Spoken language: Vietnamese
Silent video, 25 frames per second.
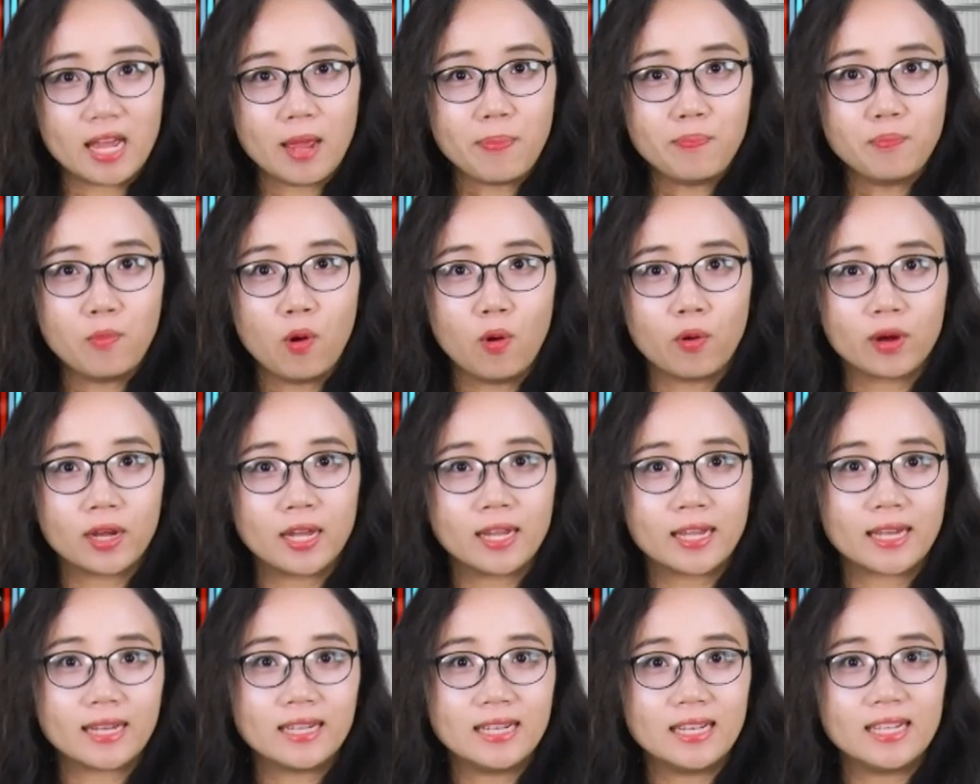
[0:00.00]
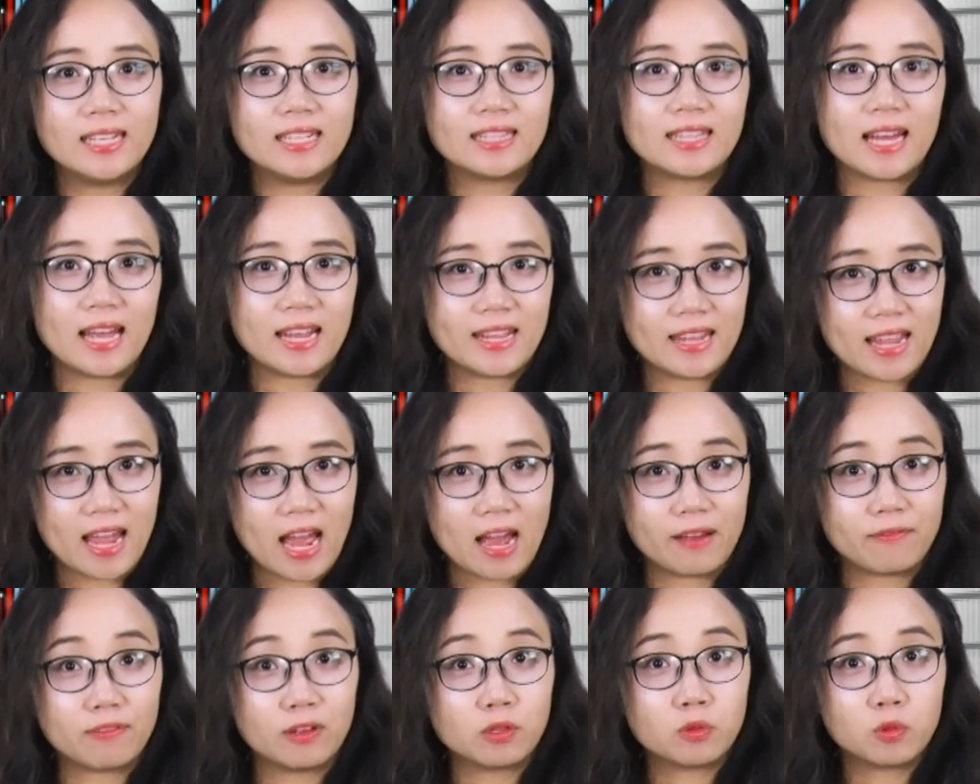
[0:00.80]
thì F1 khi cách ly tại
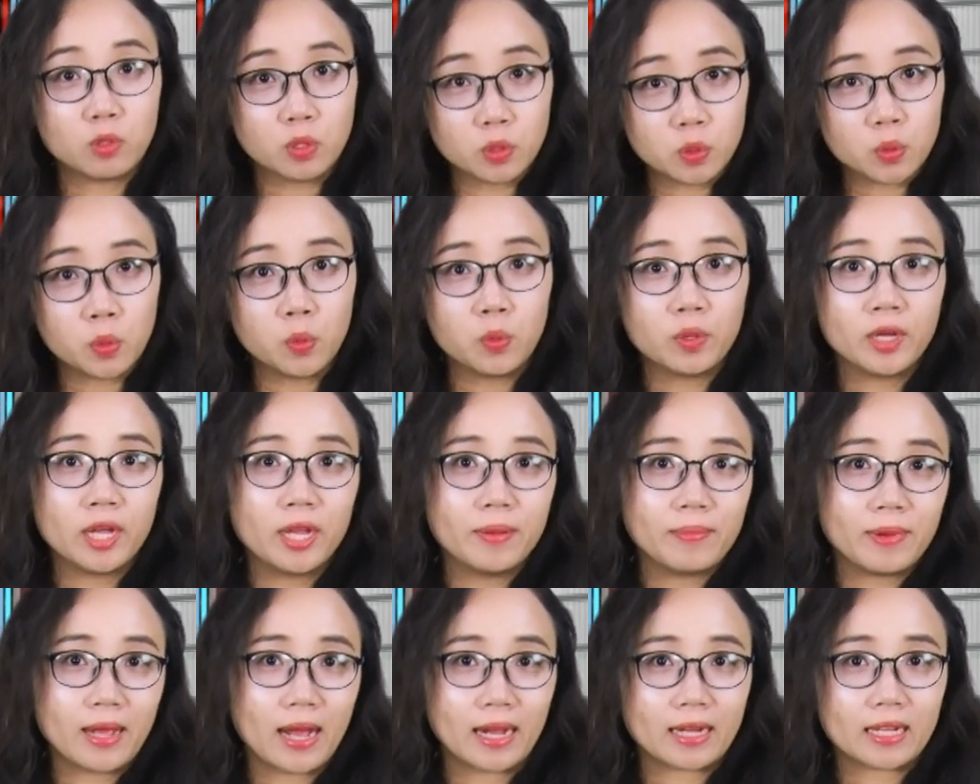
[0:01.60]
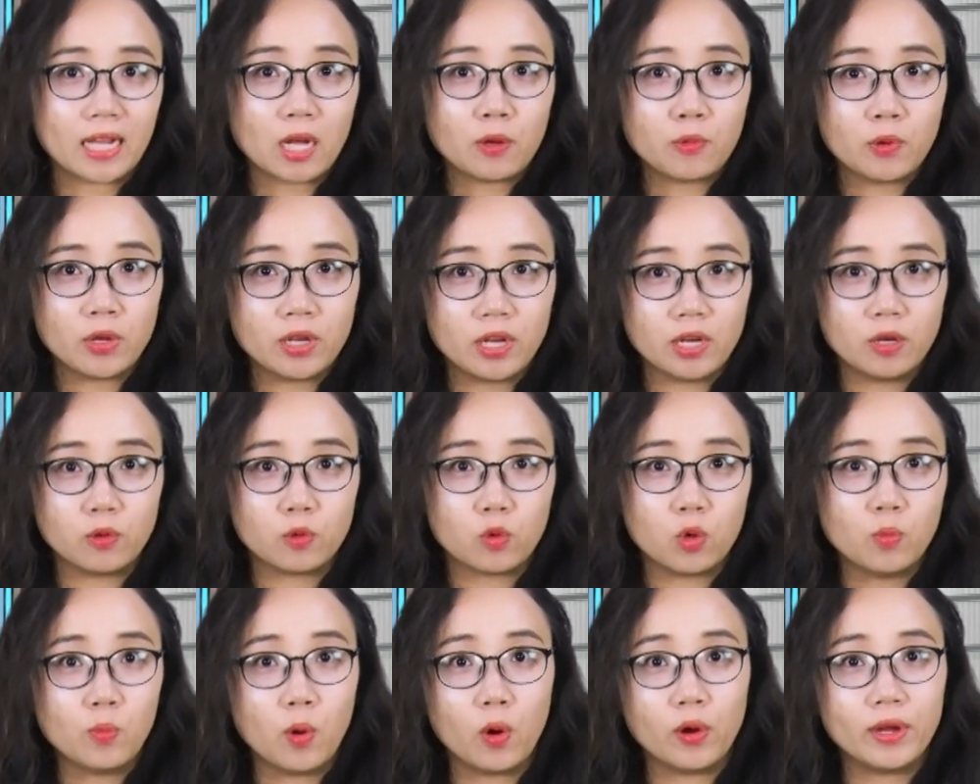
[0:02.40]
nhà phải tuân thủ nghiêm ngặt các quy định
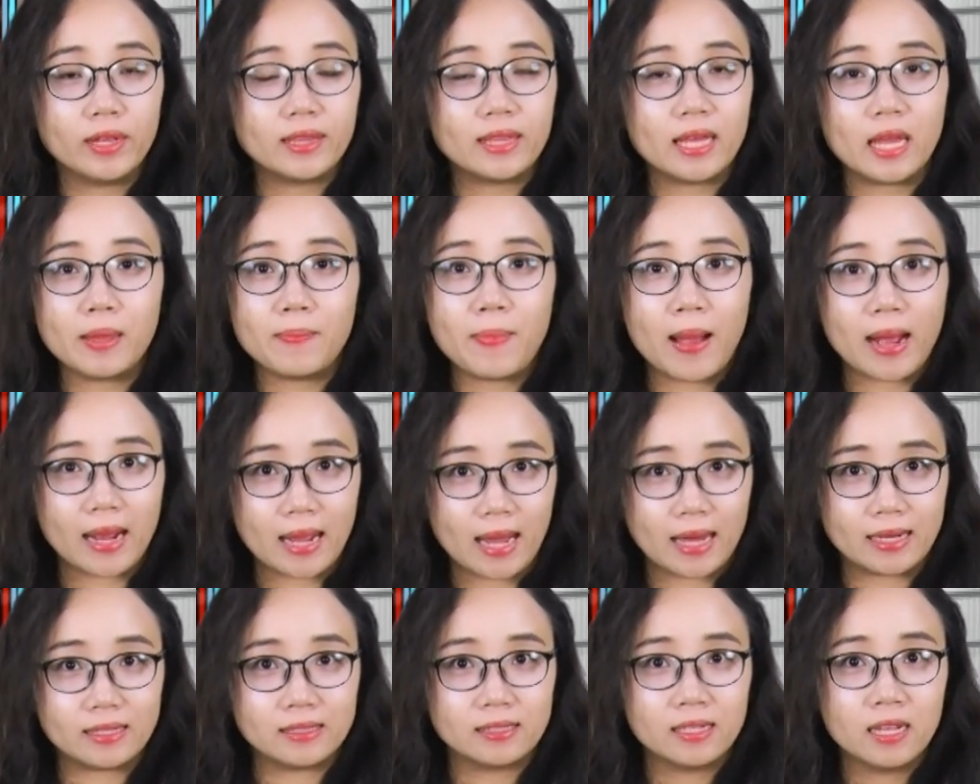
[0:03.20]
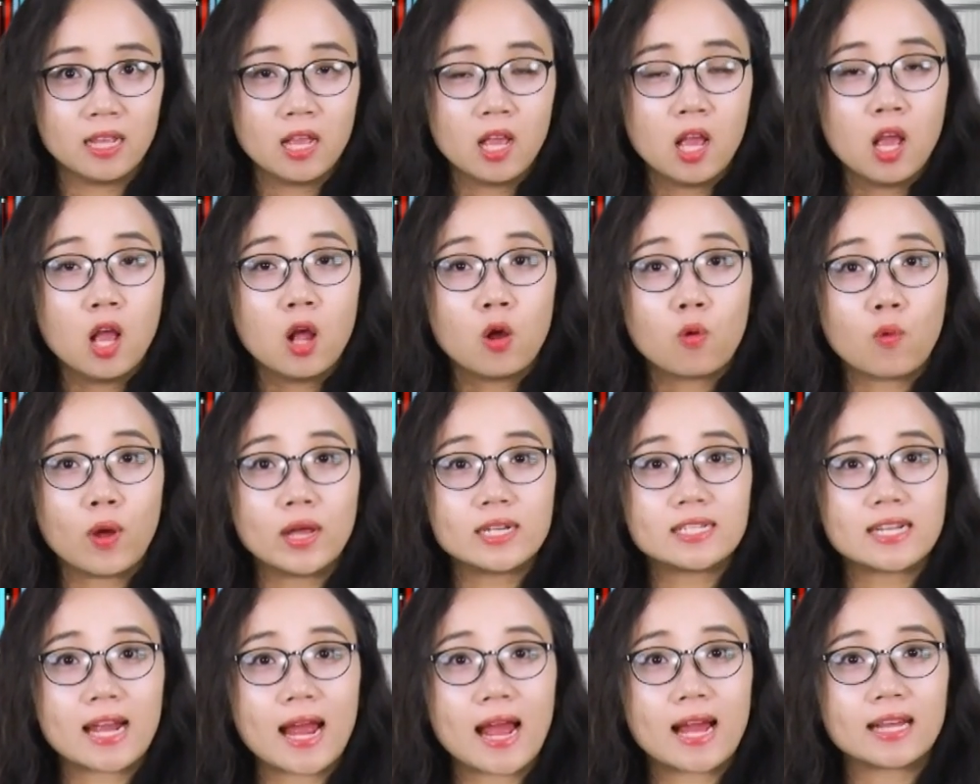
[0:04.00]
của Bộ Y tế ban hành.
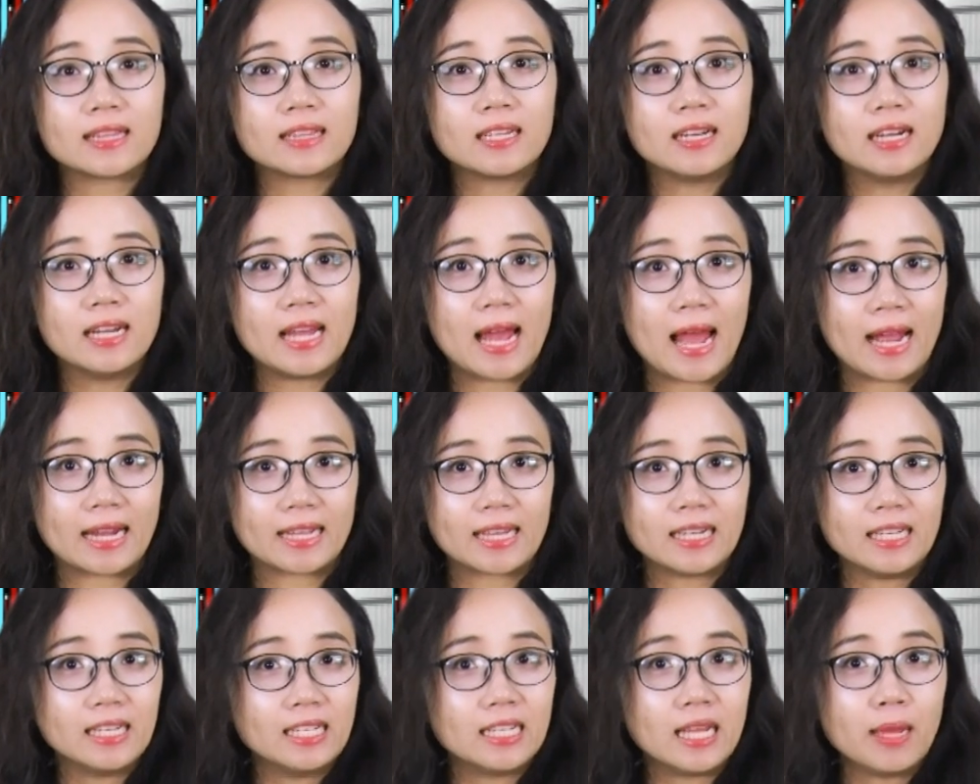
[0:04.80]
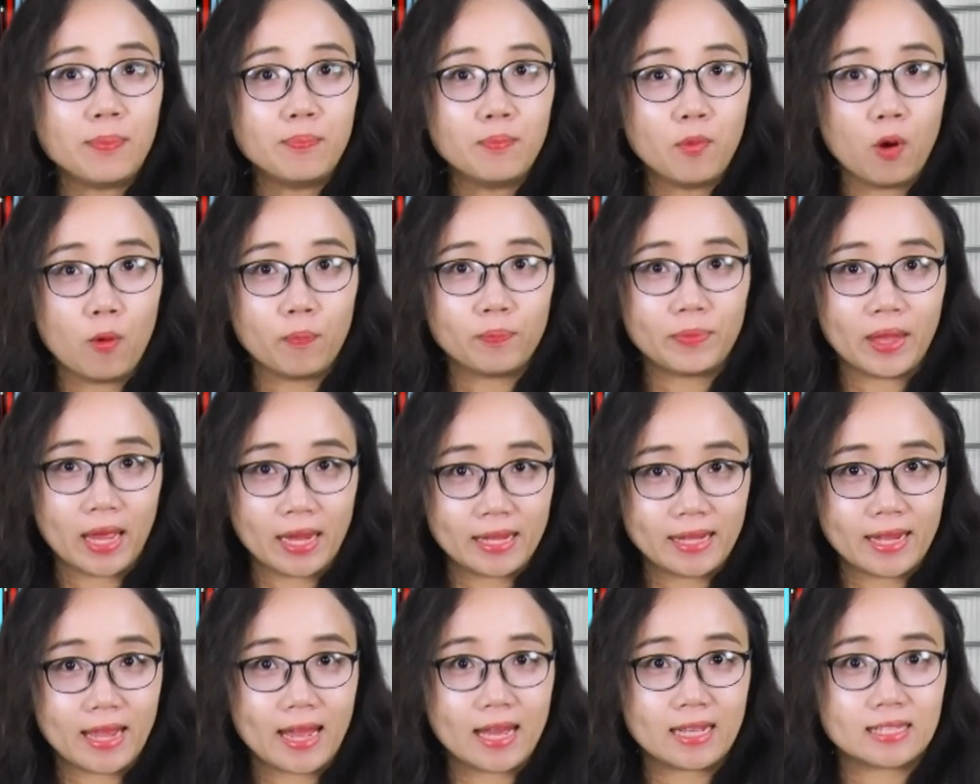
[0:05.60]
Ngoài ra, thời hạn cách ly F1
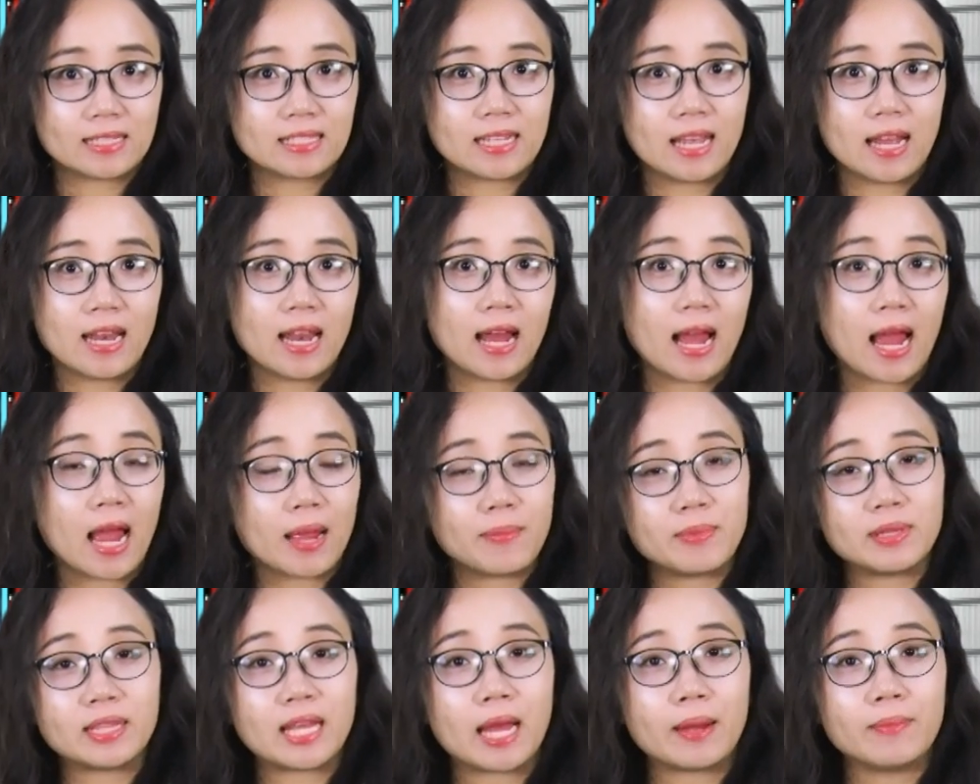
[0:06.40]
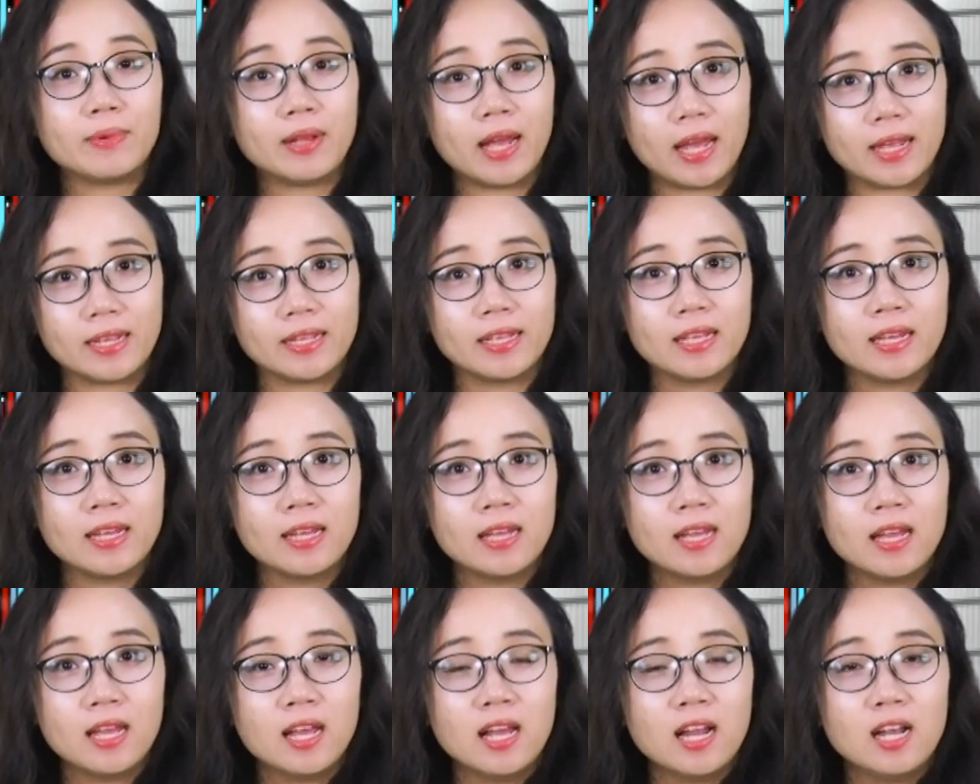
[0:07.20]
tại nhà sẽ là 28 ngày –
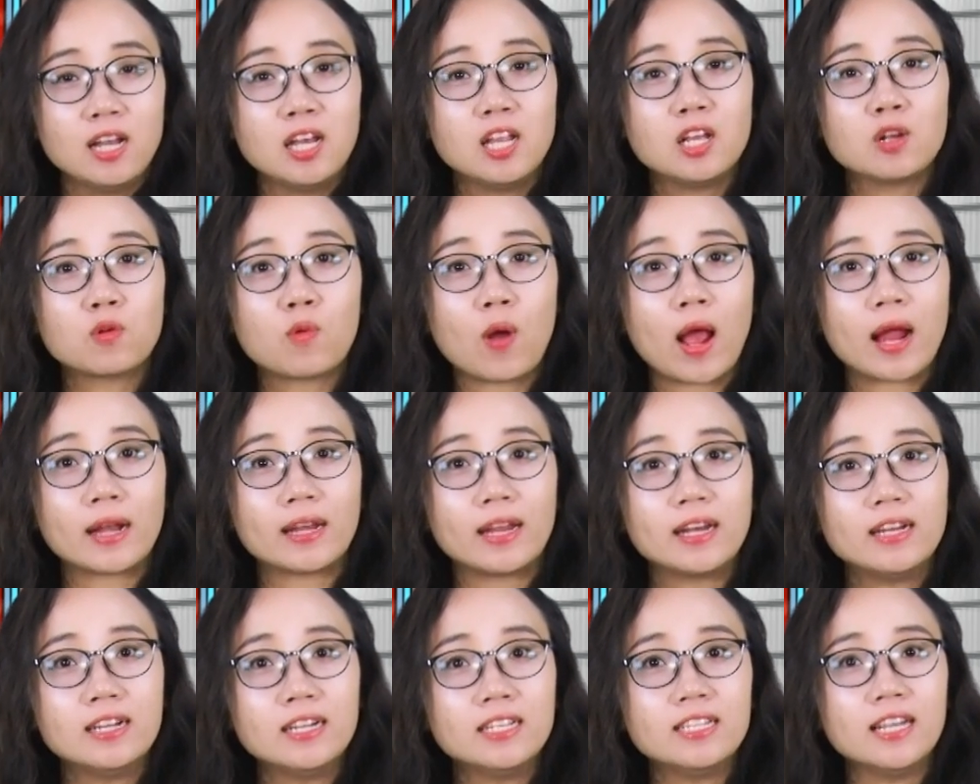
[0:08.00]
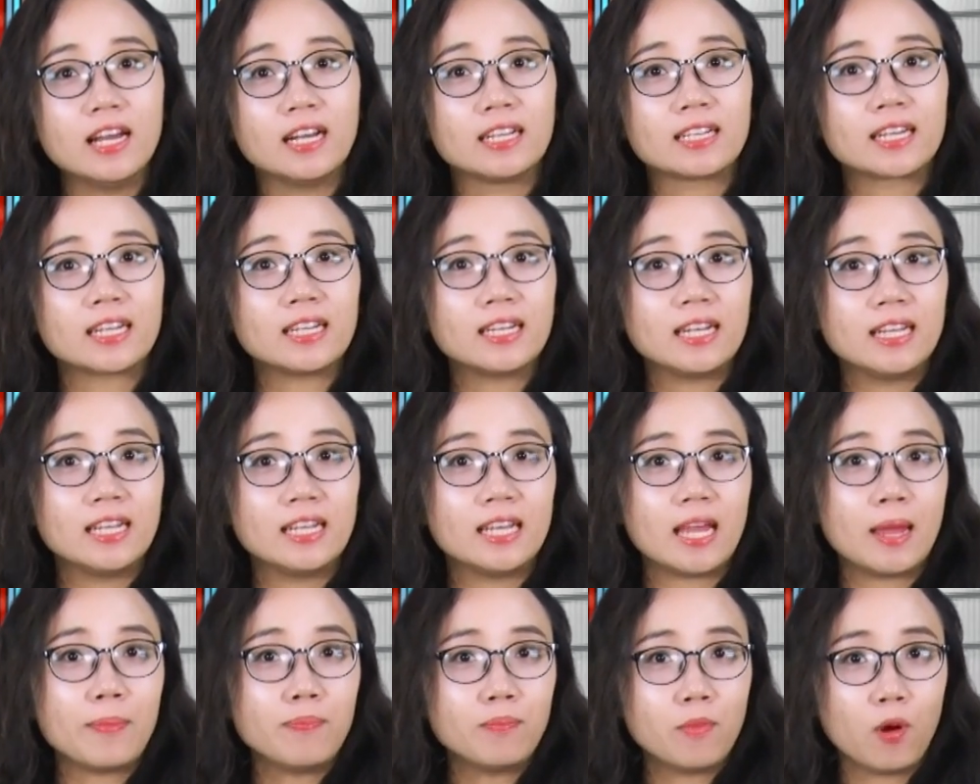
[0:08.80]
Liên quan đến hướng dẫn cách
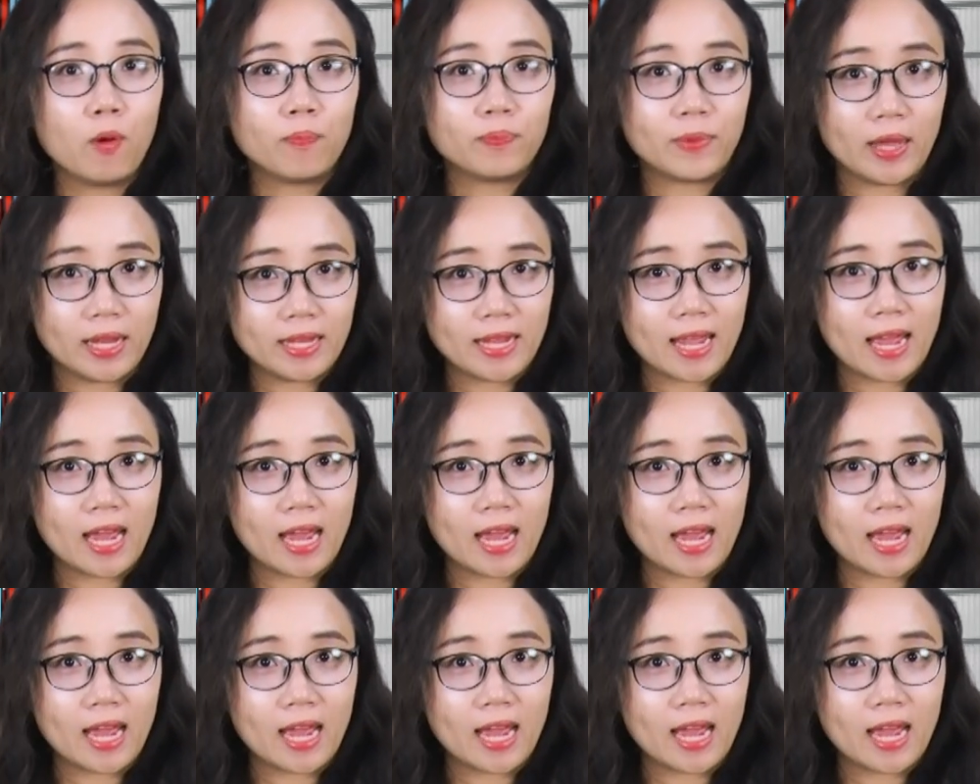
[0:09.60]
ly F1 tại